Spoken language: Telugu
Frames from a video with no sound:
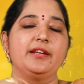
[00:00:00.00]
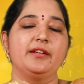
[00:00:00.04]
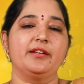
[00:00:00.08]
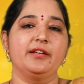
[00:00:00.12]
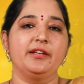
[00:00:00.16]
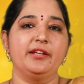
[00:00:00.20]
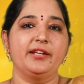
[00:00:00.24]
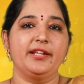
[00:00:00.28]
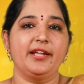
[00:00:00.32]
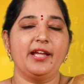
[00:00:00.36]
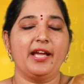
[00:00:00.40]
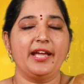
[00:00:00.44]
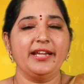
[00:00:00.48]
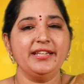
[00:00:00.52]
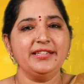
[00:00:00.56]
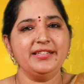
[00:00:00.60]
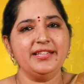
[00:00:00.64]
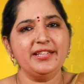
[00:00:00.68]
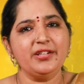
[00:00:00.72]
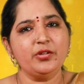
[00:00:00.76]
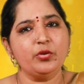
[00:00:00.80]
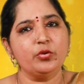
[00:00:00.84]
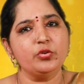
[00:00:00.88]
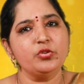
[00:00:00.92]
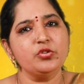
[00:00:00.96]
ఏంటంటే
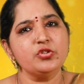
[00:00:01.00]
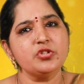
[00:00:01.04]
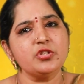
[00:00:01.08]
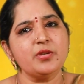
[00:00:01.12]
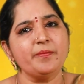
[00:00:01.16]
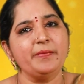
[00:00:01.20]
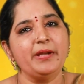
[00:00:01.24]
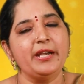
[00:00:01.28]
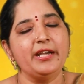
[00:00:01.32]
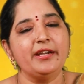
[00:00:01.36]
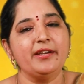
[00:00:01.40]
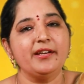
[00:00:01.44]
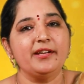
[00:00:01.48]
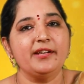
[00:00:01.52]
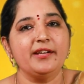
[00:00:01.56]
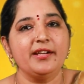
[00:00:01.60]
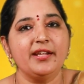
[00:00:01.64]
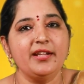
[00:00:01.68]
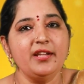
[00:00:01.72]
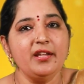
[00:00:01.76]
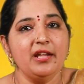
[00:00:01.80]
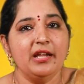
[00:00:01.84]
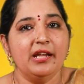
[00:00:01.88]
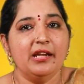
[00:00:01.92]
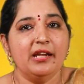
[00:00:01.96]
అయితే కొంచెం ఏంటంటే